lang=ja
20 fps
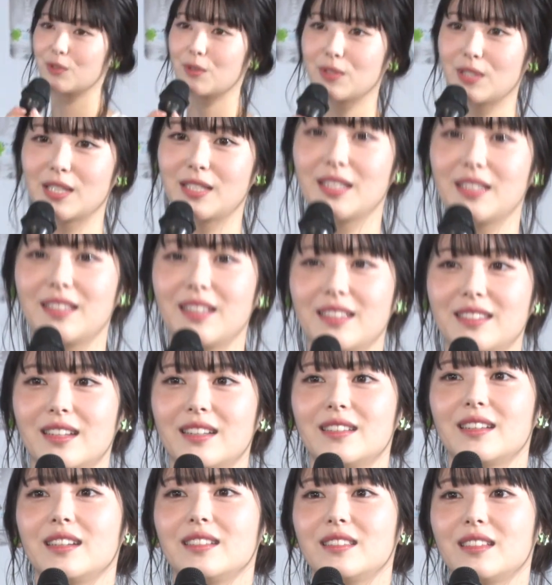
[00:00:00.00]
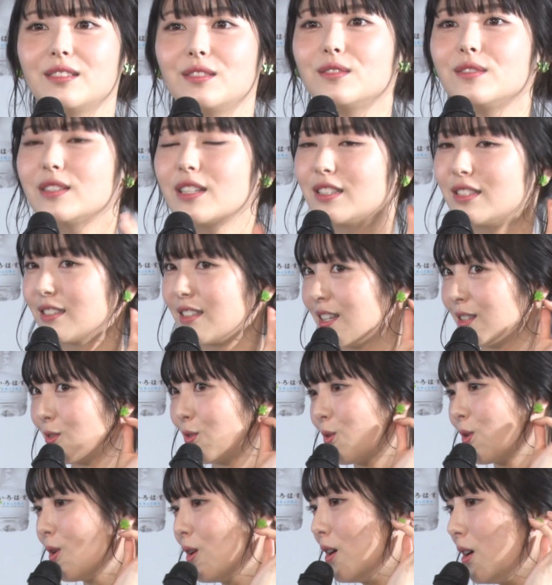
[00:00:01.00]
用させていただいてるんですけ
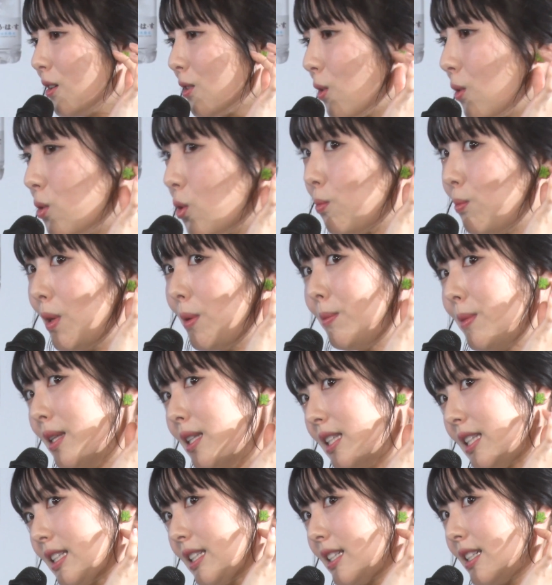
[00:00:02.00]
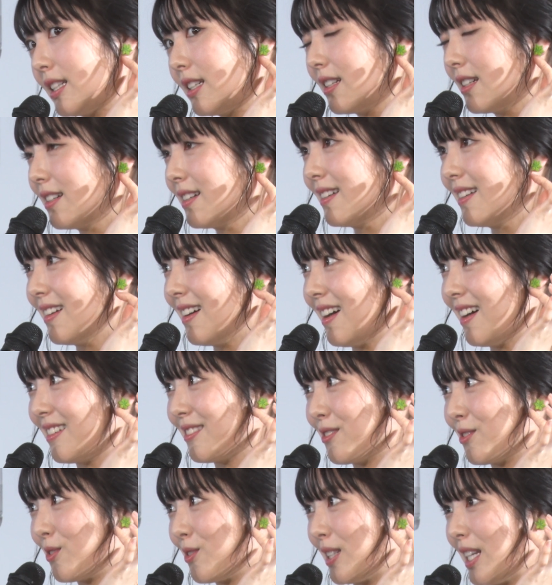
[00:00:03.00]
ど、この耳にあ
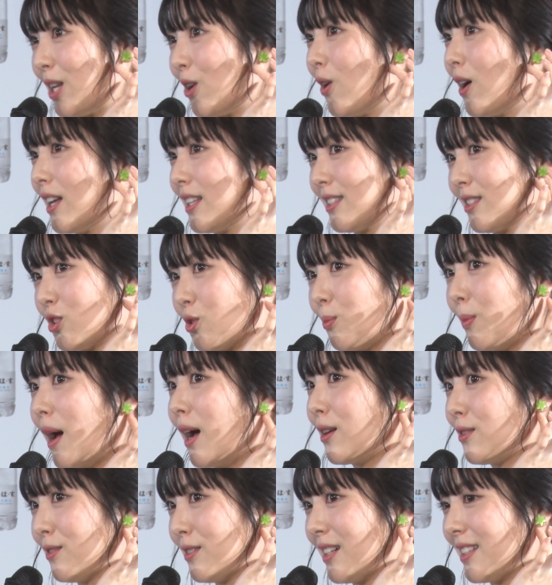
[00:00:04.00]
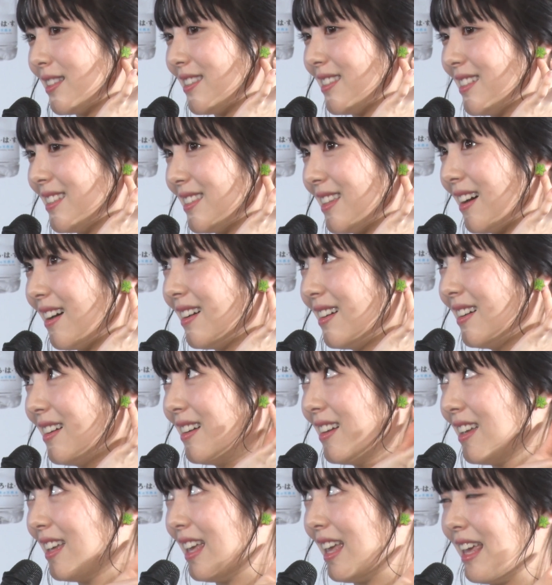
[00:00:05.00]
のイロハスのマークがついた
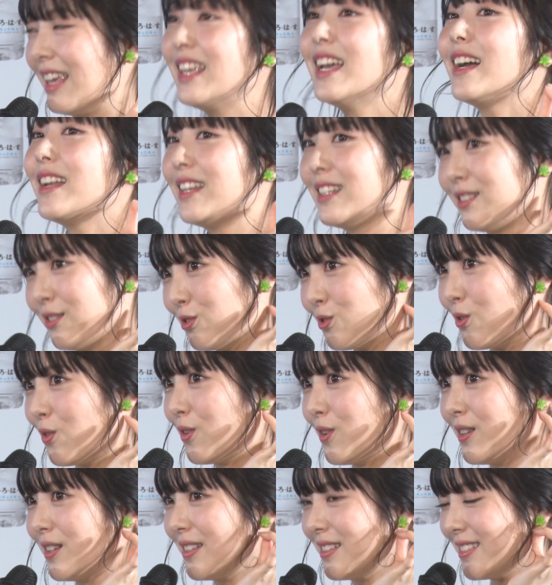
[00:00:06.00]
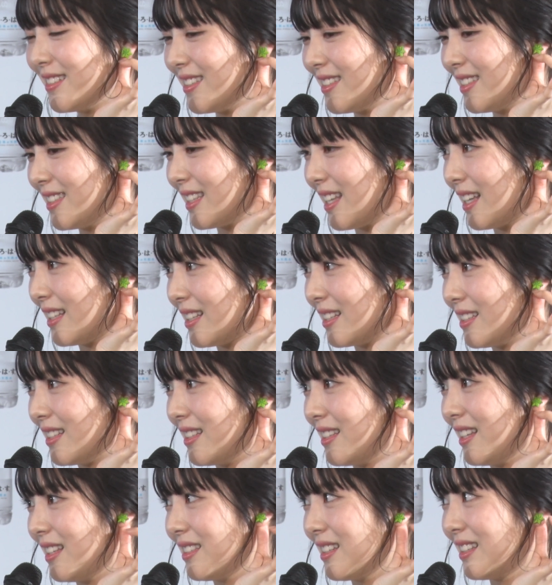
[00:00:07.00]
えイヤリングをつけさ
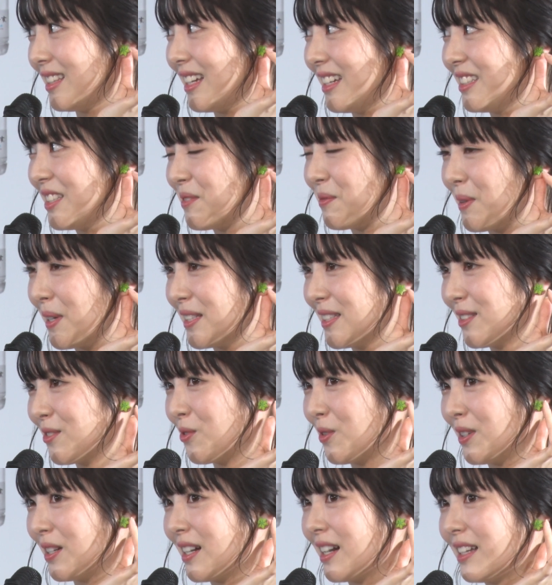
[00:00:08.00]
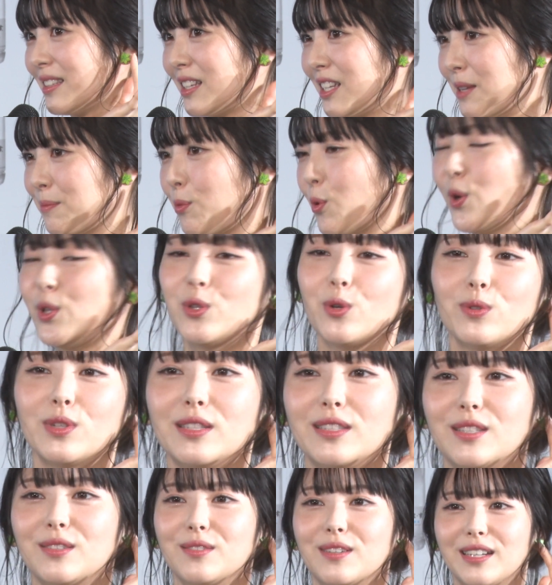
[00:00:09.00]
せていただいてます。これがかなりポイントに
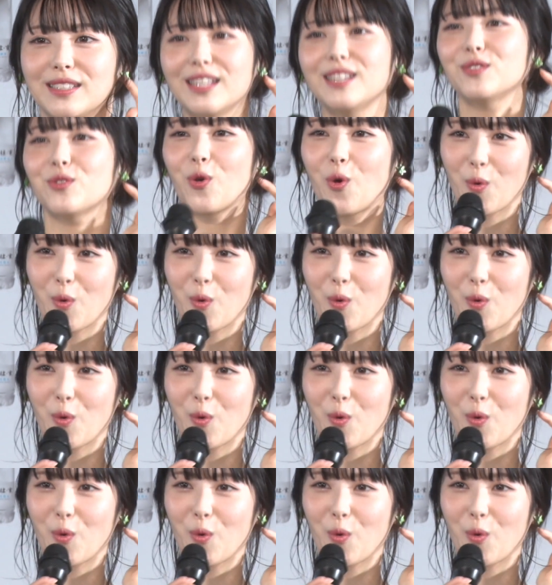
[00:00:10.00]
なってるかなと